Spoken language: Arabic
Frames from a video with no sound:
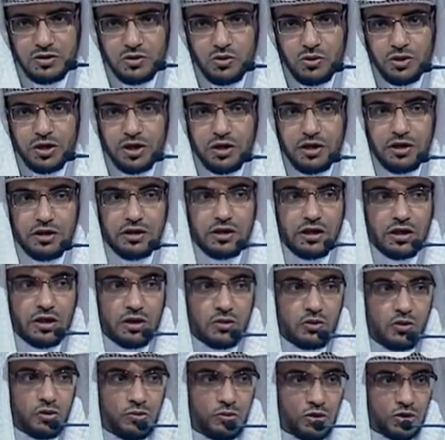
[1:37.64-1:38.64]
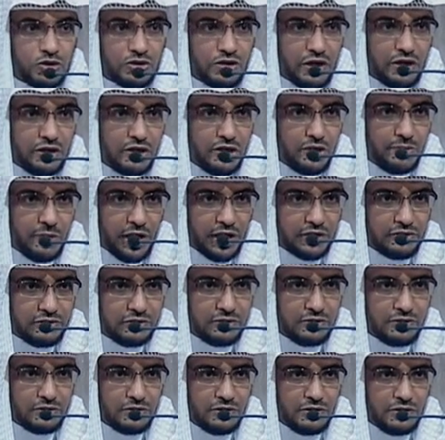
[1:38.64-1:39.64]
احل لكم الطيبات
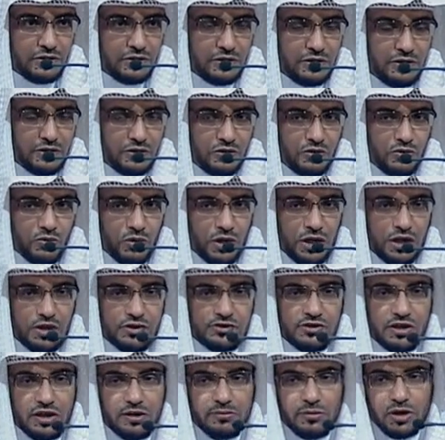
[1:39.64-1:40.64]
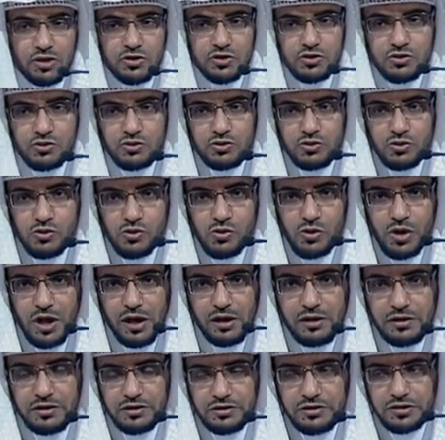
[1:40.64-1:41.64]
وليس المقصود
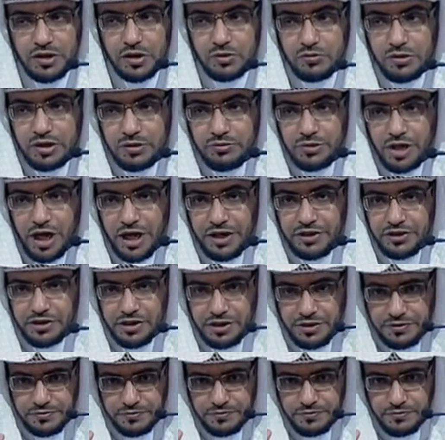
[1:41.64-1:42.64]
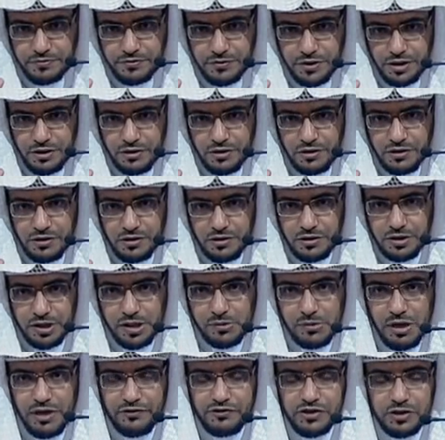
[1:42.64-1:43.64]
هنا يوما بعينه
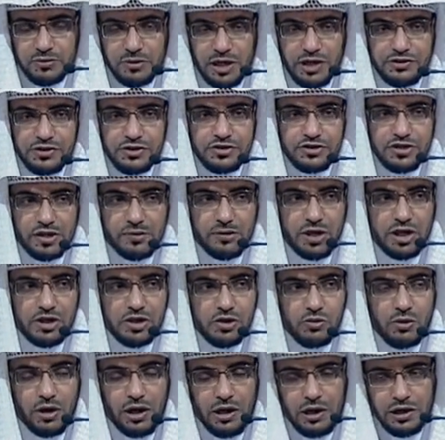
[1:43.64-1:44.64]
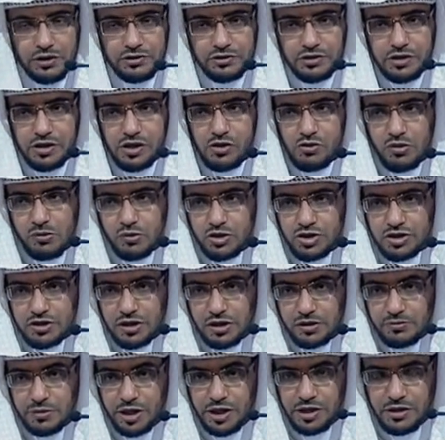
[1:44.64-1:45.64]
انما في ماضي الزمان وحاضره
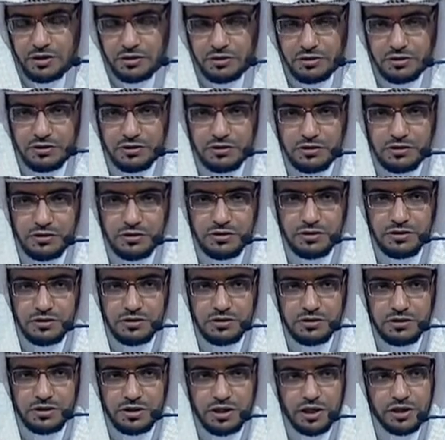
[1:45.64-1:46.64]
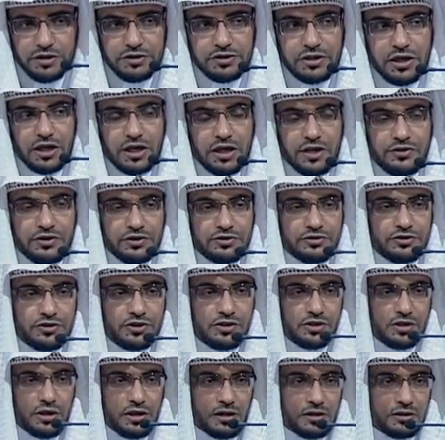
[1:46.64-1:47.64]
ومستقبله لان هذا
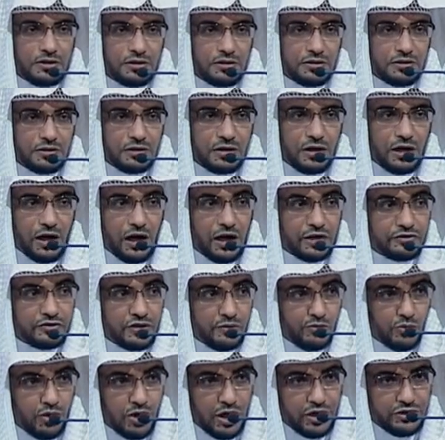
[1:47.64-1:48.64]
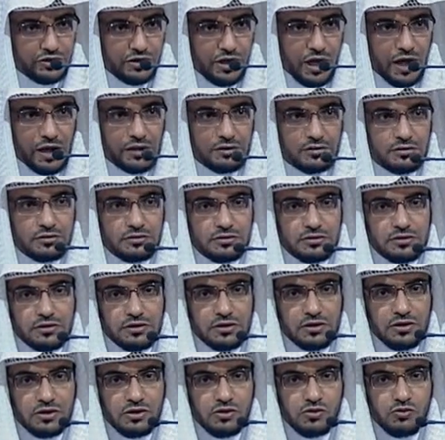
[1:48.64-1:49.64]
الدين خاتم الاديان
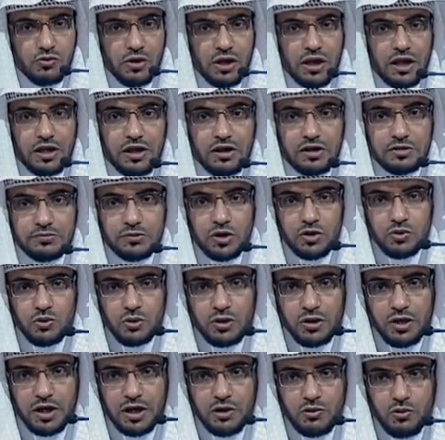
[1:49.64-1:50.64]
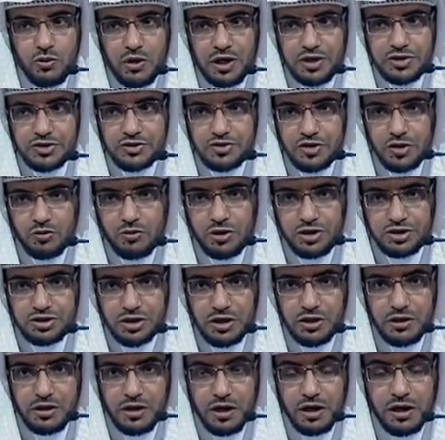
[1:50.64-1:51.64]
ولا يقبل الله عز
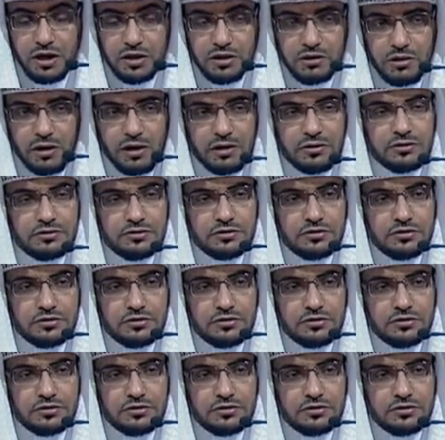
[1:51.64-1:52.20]
وجل غيره